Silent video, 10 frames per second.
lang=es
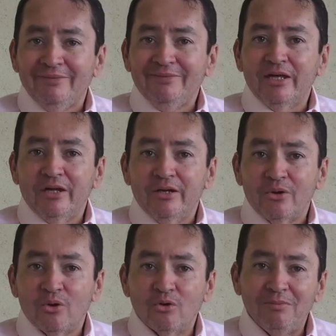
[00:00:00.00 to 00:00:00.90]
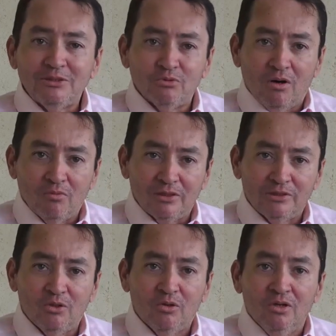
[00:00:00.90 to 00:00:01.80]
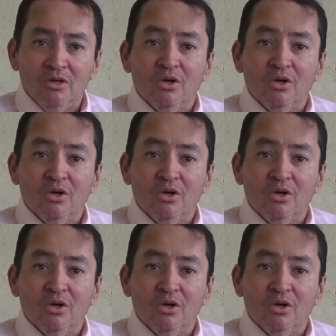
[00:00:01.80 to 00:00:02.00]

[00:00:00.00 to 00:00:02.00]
de Rugby Subacuático